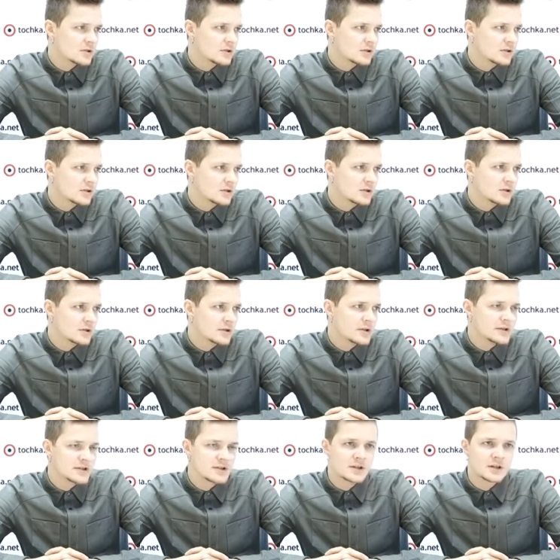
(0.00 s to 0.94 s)
э,
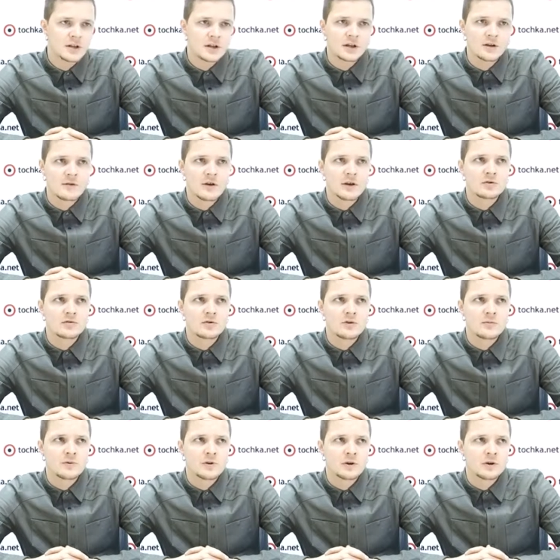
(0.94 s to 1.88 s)
язык на
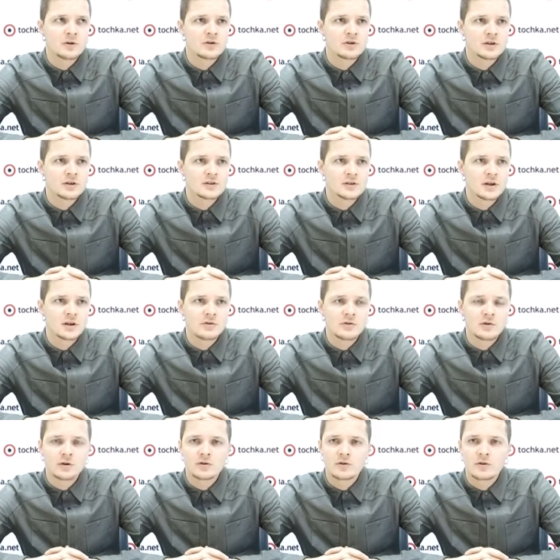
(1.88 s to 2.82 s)
клавиатуре переключался
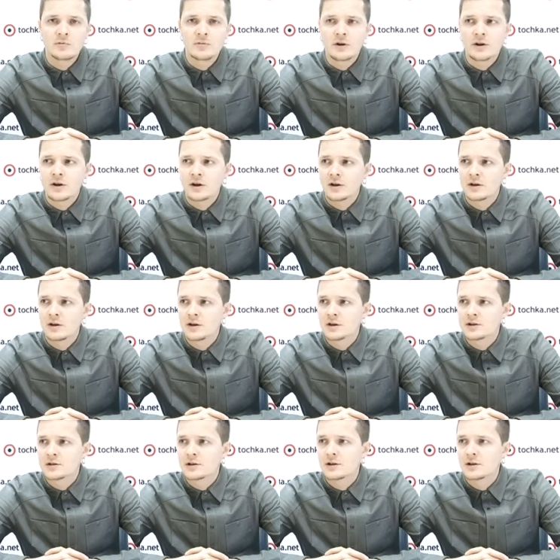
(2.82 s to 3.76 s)
одной кнопкой, а не
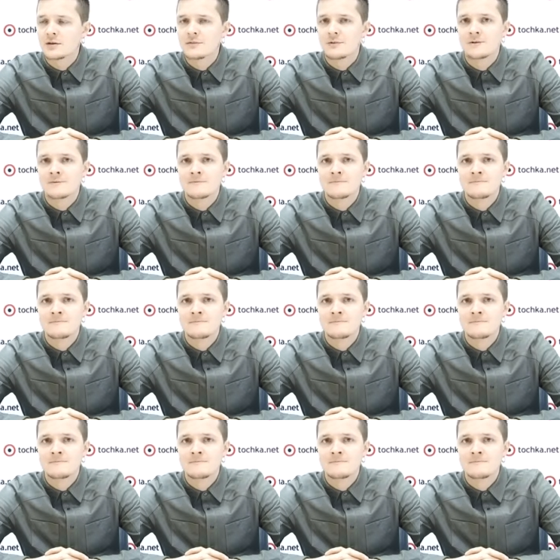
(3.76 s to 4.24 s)
несколькими.